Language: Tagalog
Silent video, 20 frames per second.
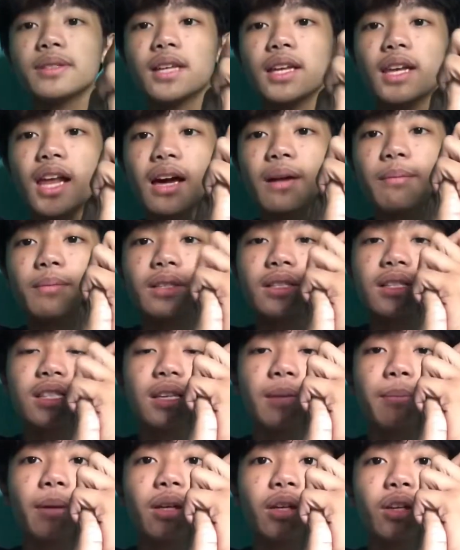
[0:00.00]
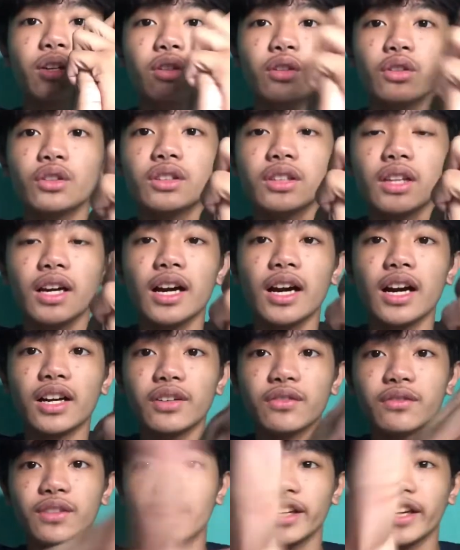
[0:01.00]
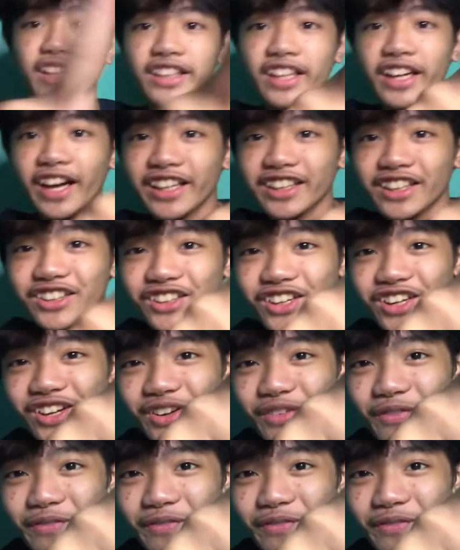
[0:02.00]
salamat sa panonood ng aking vlog. Kitang-kita doon yung